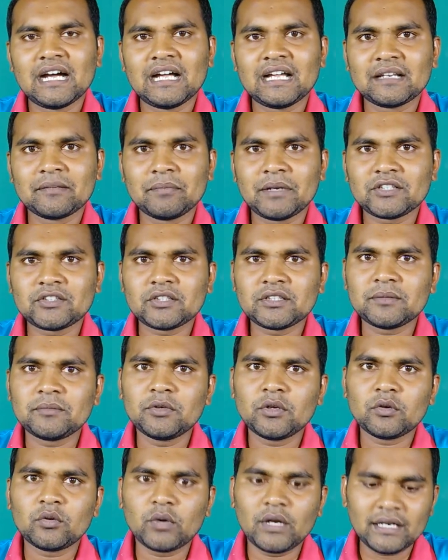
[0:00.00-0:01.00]
আর
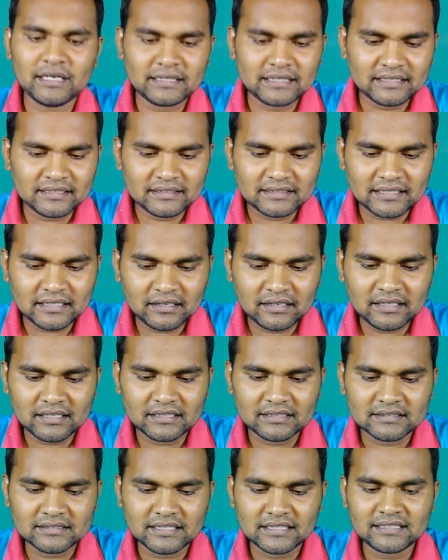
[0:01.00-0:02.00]
বাধ্যতামূলক কোয়ারেন্টাইনে
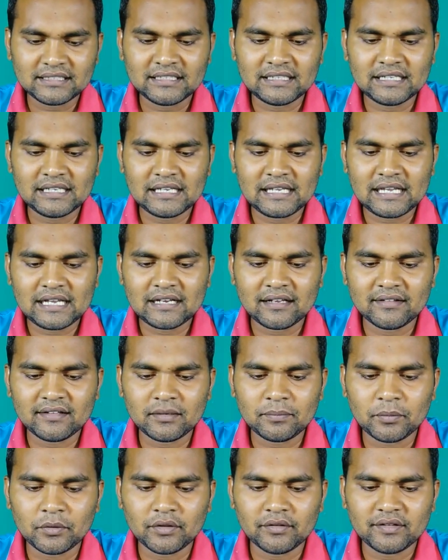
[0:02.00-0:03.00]
থাকাকালীন তাদের এক
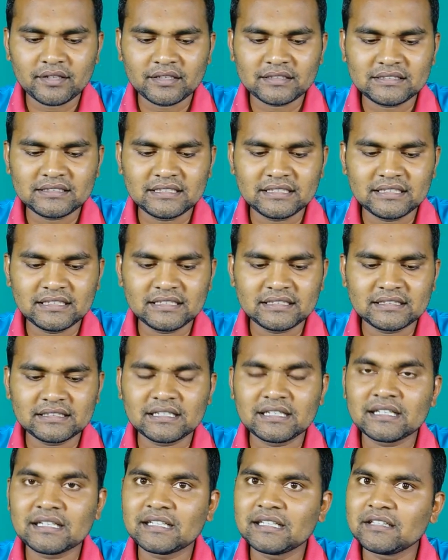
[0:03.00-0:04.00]
হাজার পঞ্চাশ টিঙ্গিত
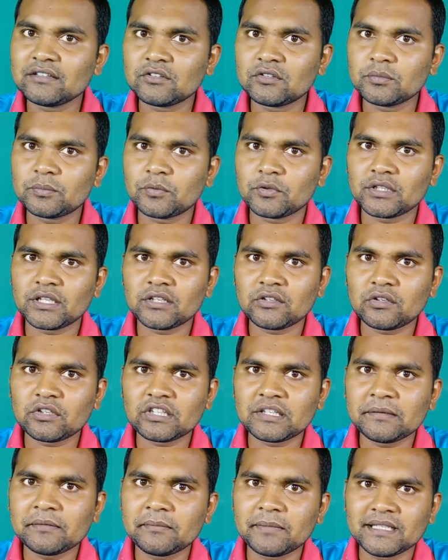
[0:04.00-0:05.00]
কিন্তু প্রদান
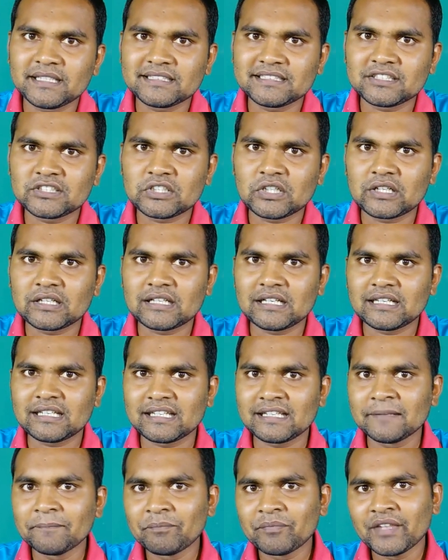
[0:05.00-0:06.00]
করতে হবে মালয়েশিয়ার
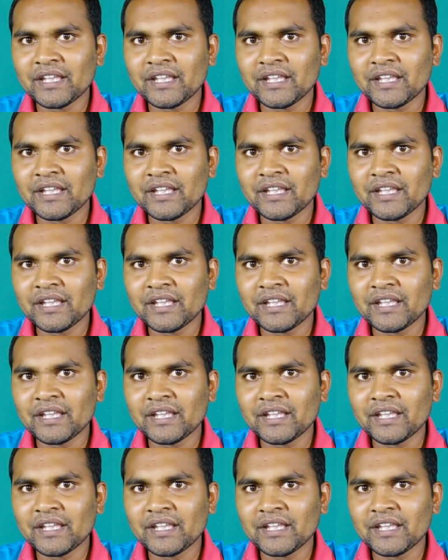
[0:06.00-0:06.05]
সরকারকে